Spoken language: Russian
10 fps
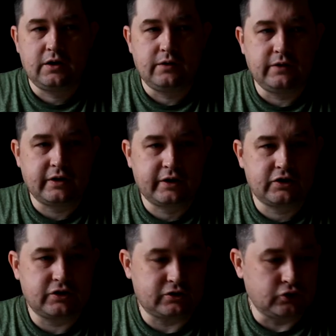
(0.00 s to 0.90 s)
Виноград
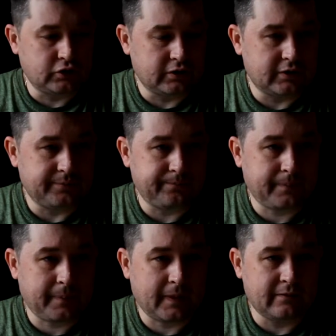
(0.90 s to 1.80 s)
же исключительно
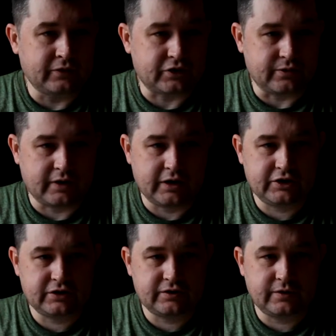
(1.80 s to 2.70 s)
высшего
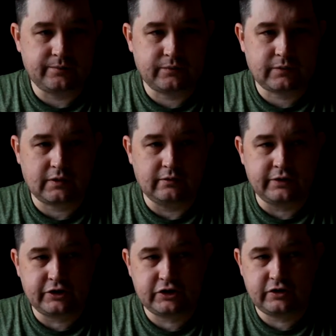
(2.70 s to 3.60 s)
качества,
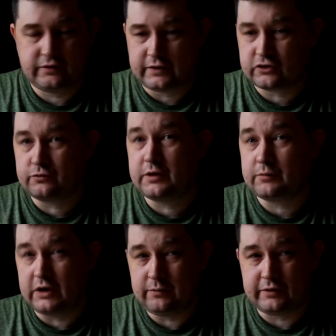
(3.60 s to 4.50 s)
выращенный в особенном
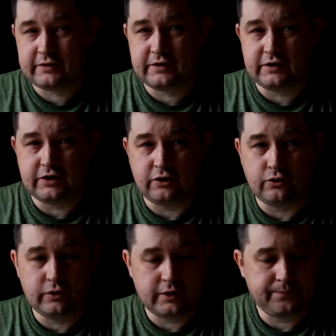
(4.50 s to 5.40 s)
климате
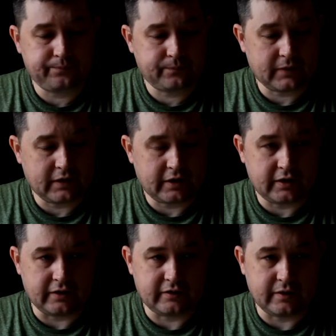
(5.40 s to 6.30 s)
региона
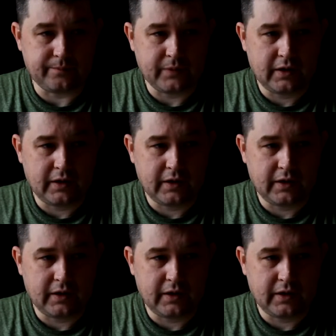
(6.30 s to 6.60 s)
Кахетия.